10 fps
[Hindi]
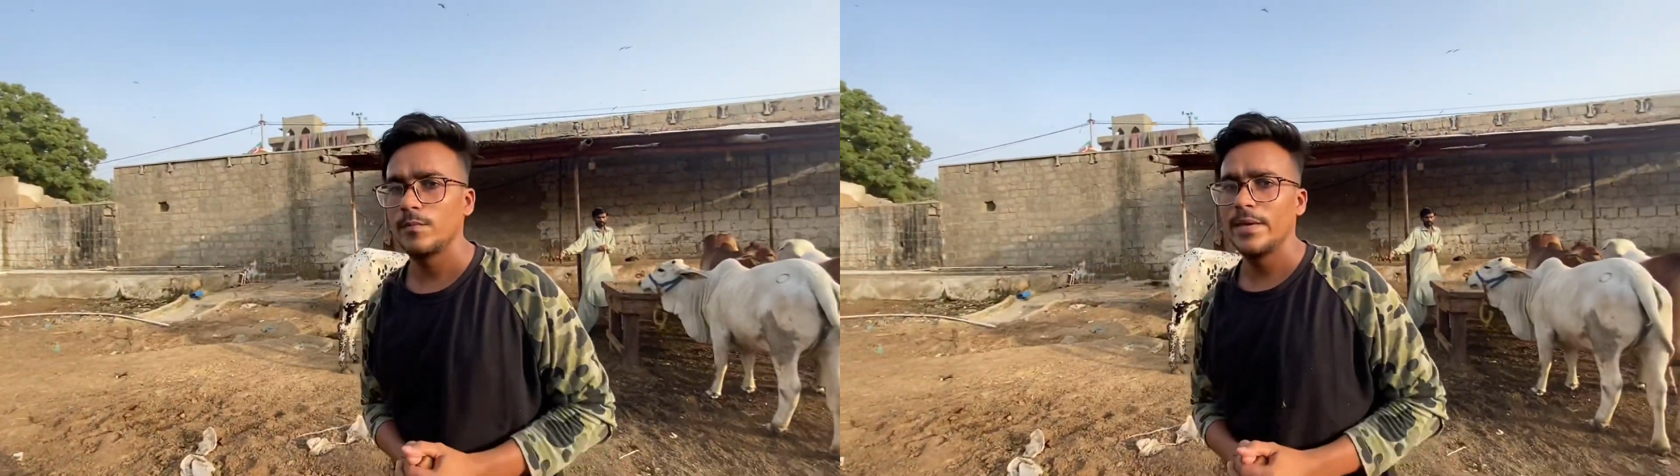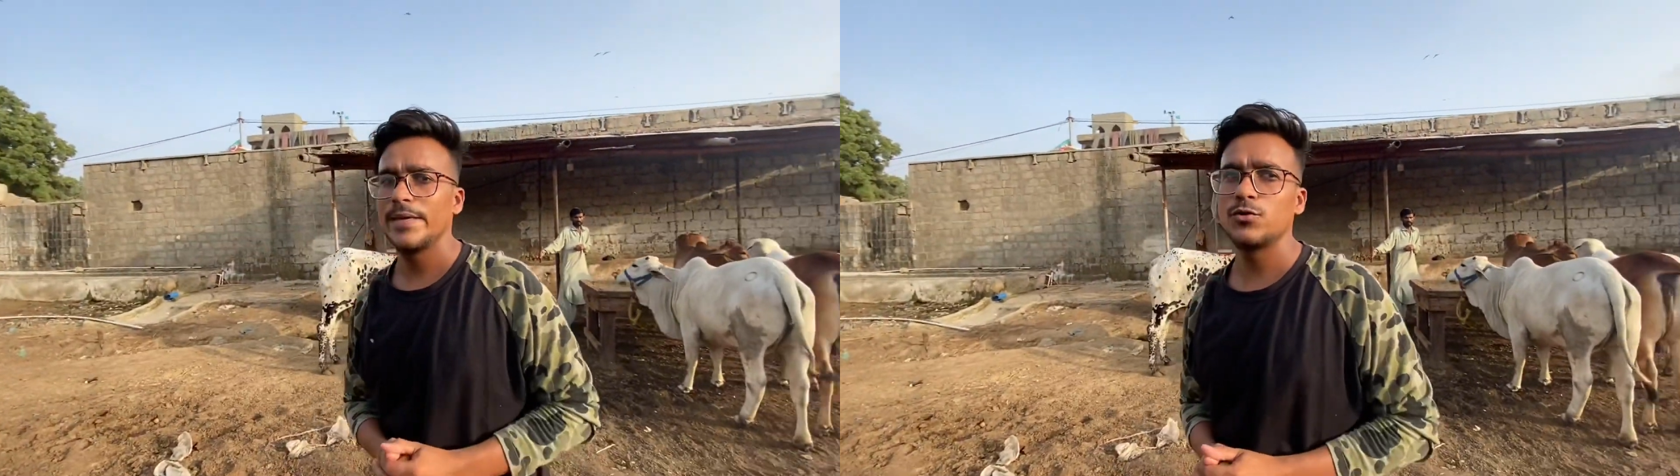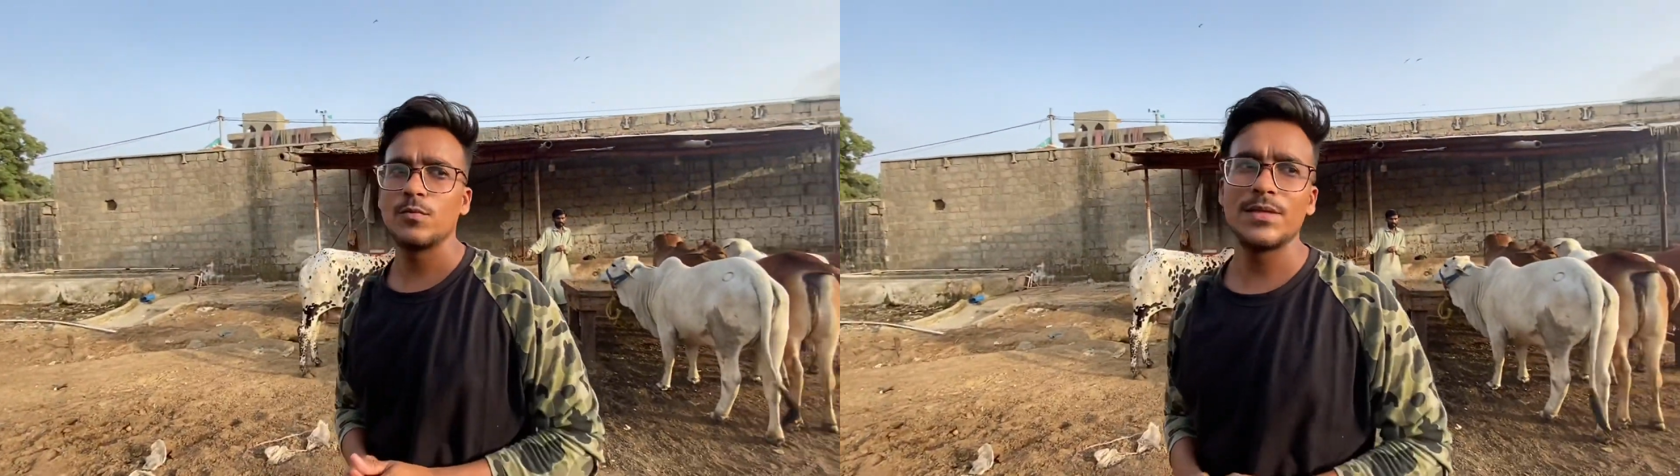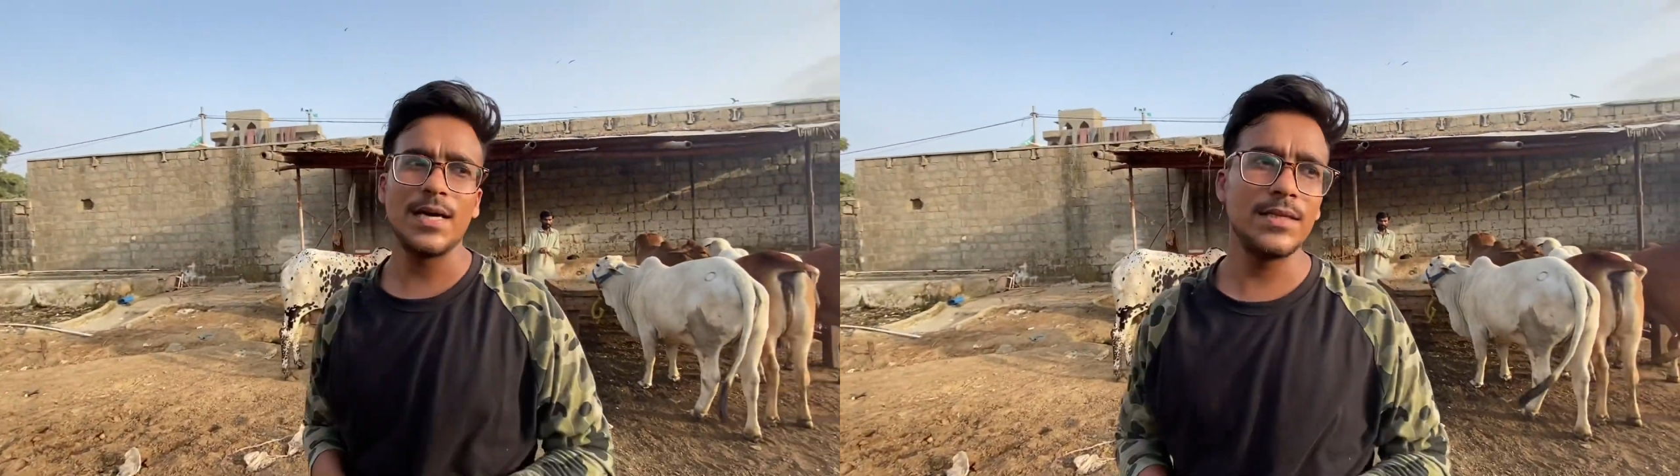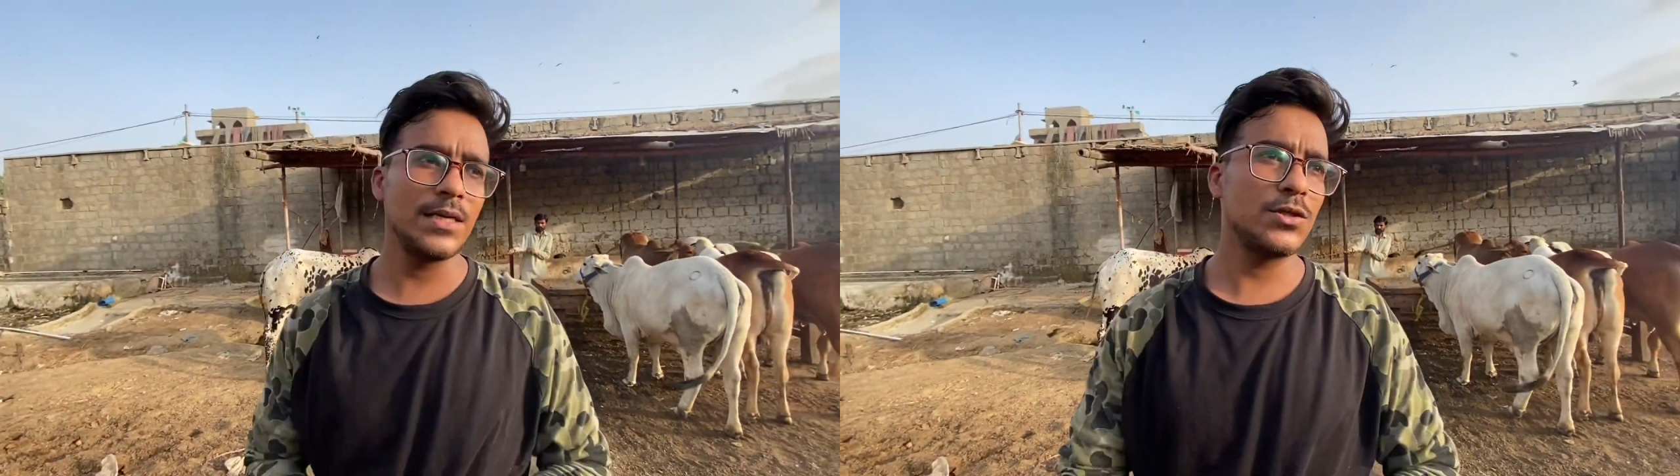मैंने जो
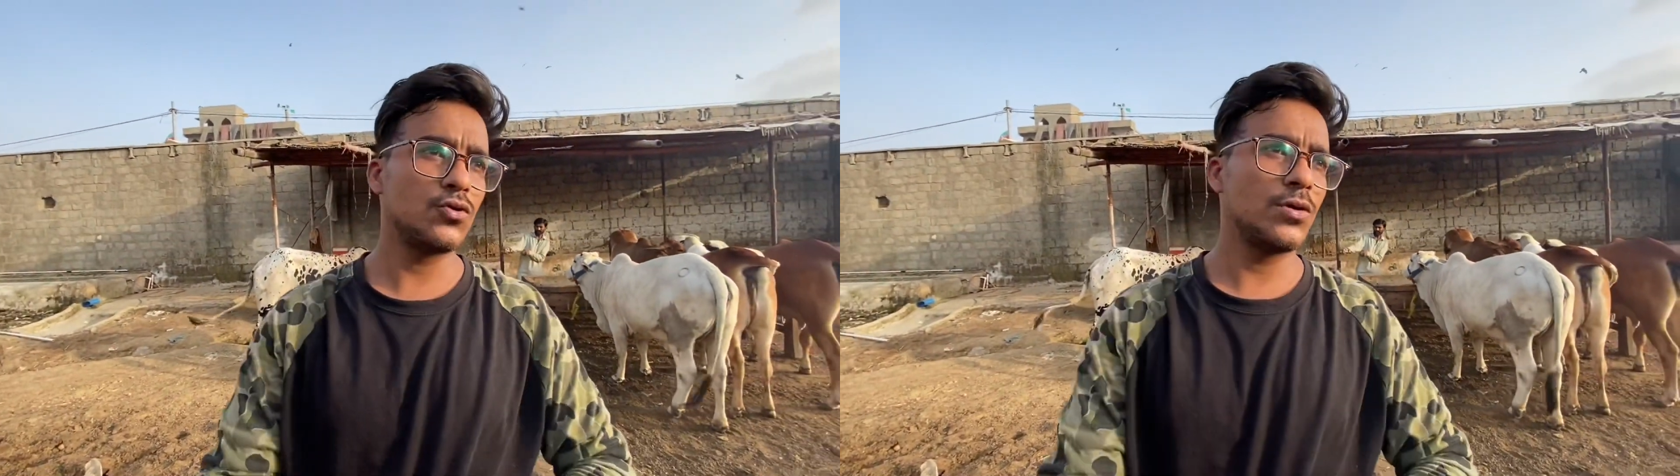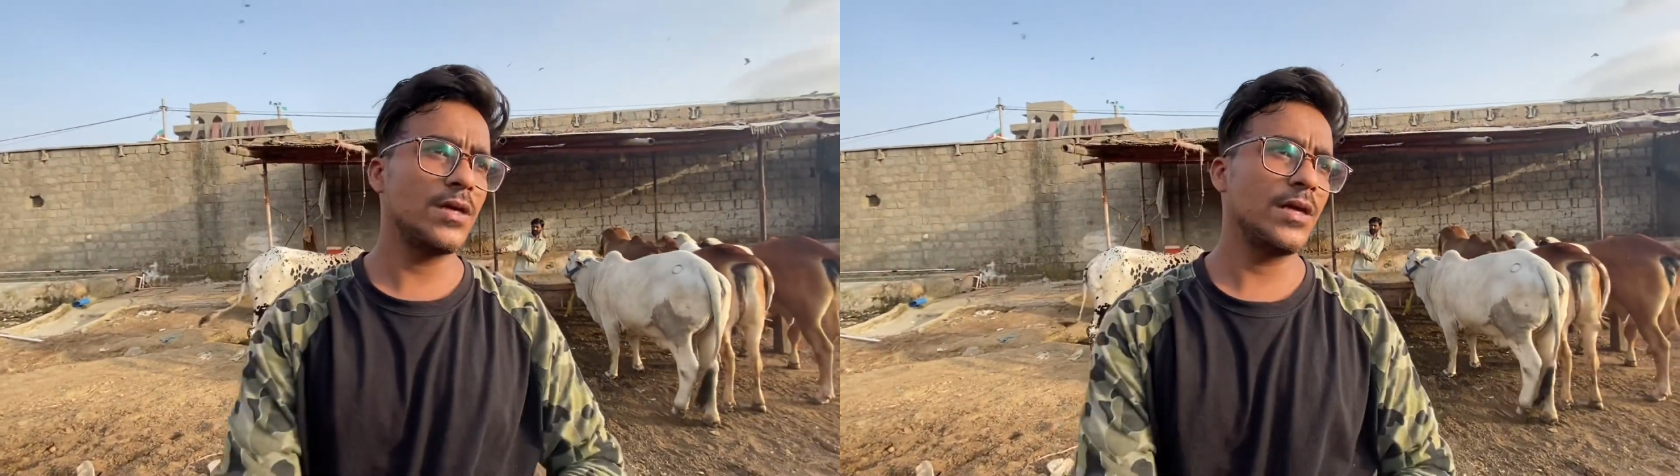बताया था कि छोटा